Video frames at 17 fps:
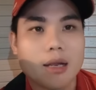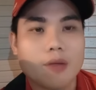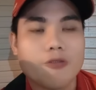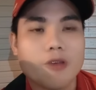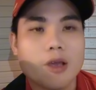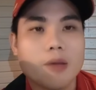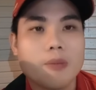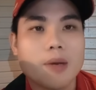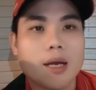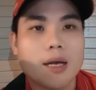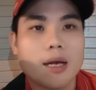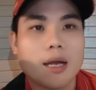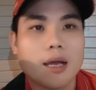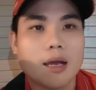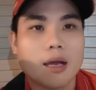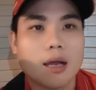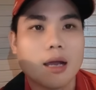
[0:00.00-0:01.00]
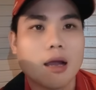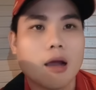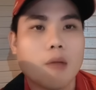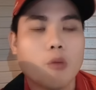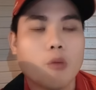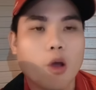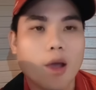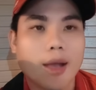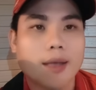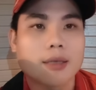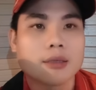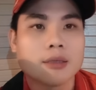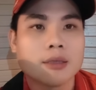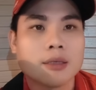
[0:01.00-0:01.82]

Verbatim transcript: thì phía bên uh, hầm loan